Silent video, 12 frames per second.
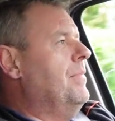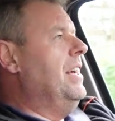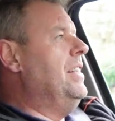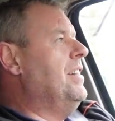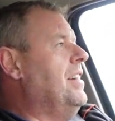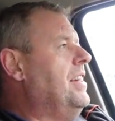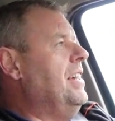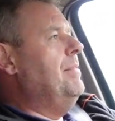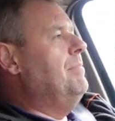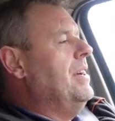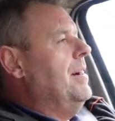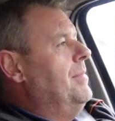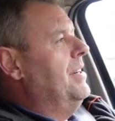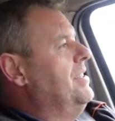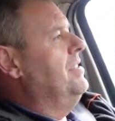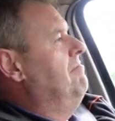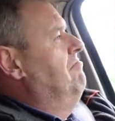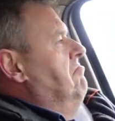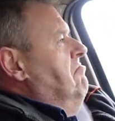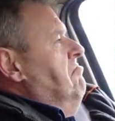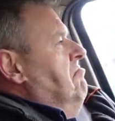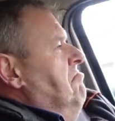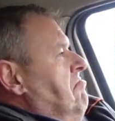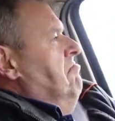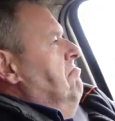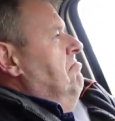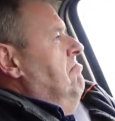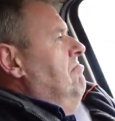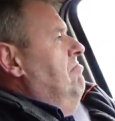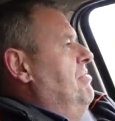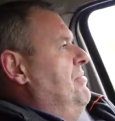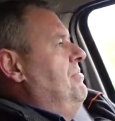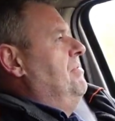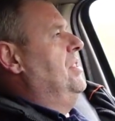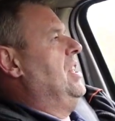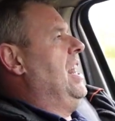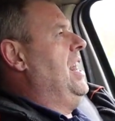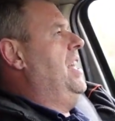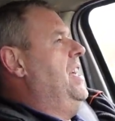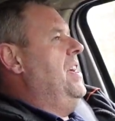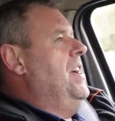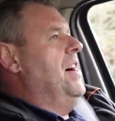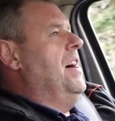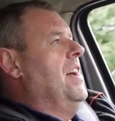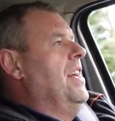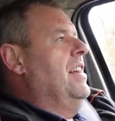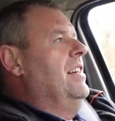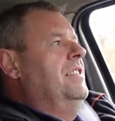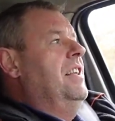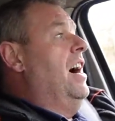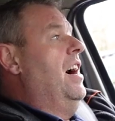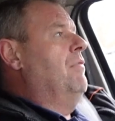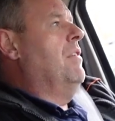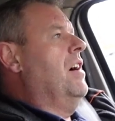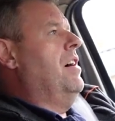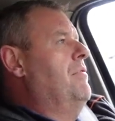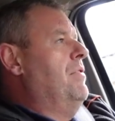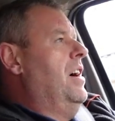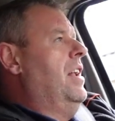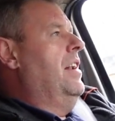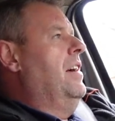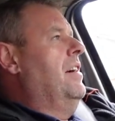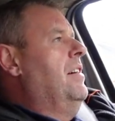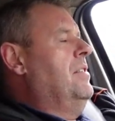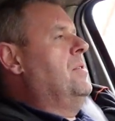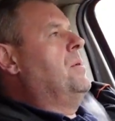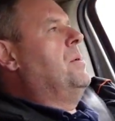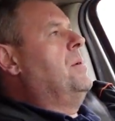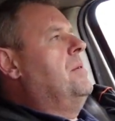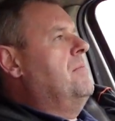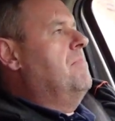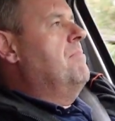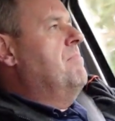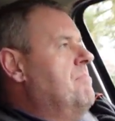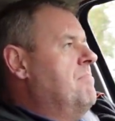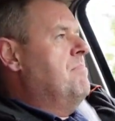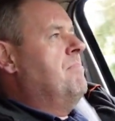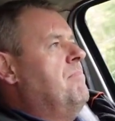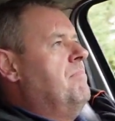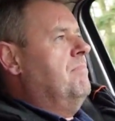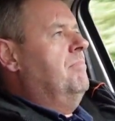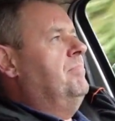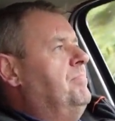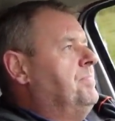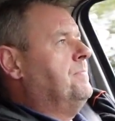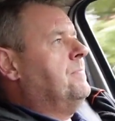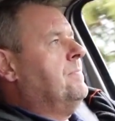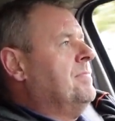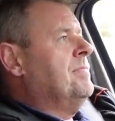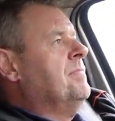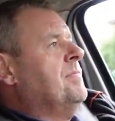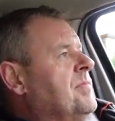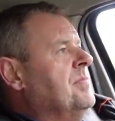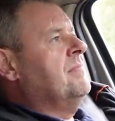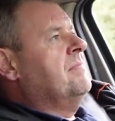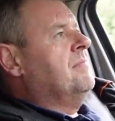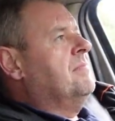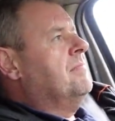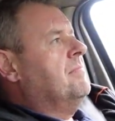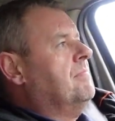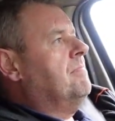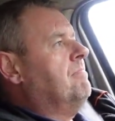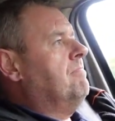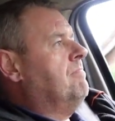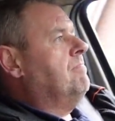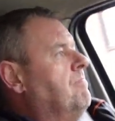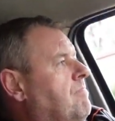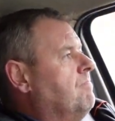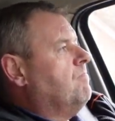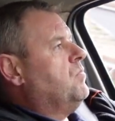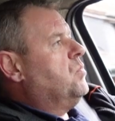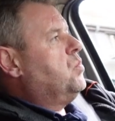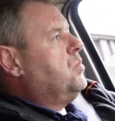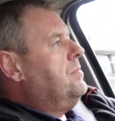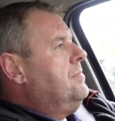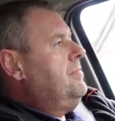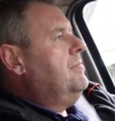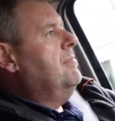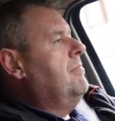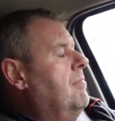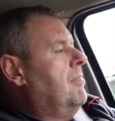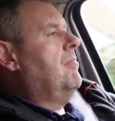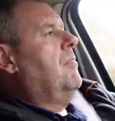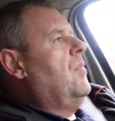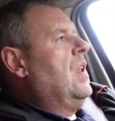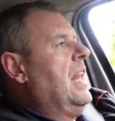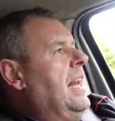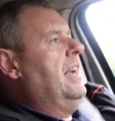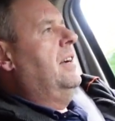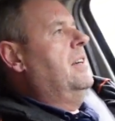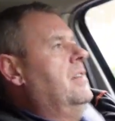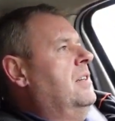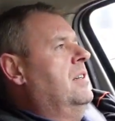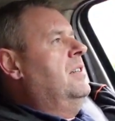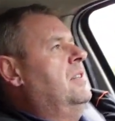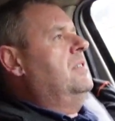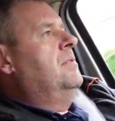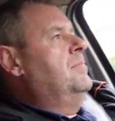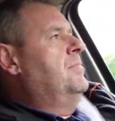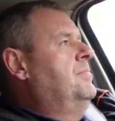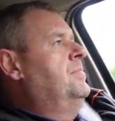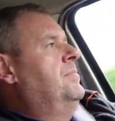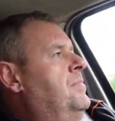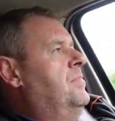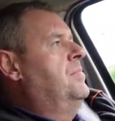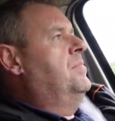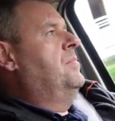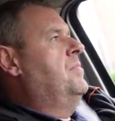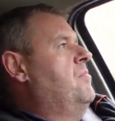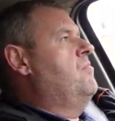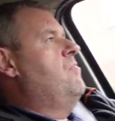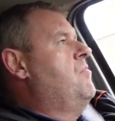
hätte gegeben damals. Hier, setze dich hin, beschäftige dich vier Stunden, nie hätte ich ja. gemeckert mit irgendwas. Ja, auf gar keinen Fall. Das ist heute einfach so, aber naja. Ich bin froh, wenn wir unsere Ruhe haben. Und ich versuche jetzt Müll loszuwerden.